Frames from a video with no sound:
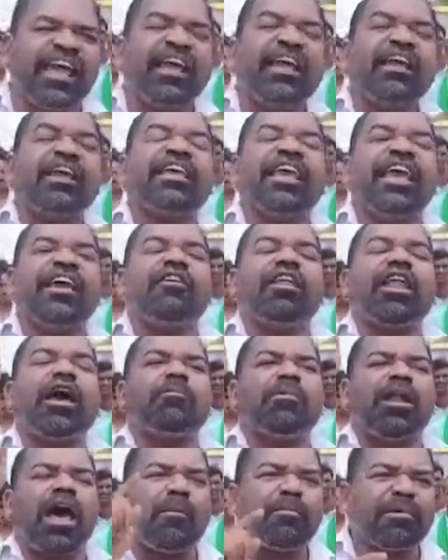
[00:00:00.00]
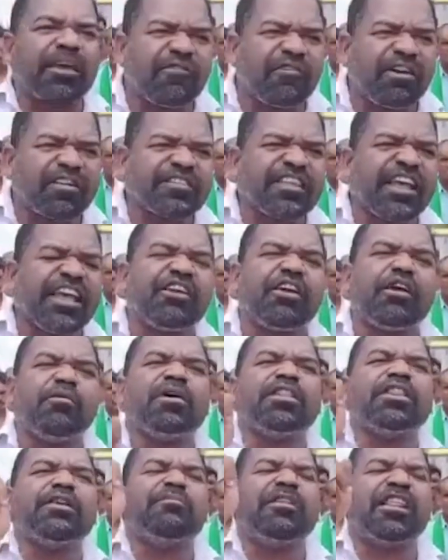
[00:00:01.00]
కేవలం నామకే వస్తే ఇరవై మంది
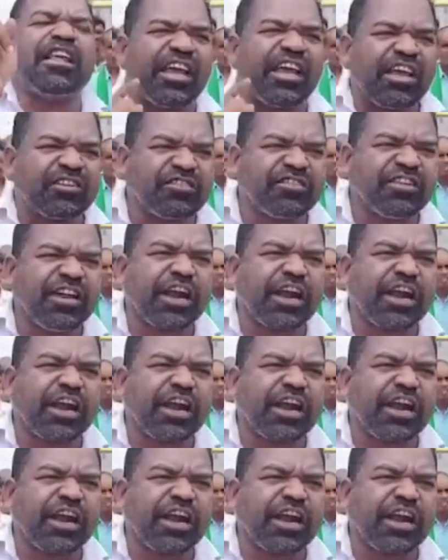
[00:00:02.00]
మీద కేసులు చేయడం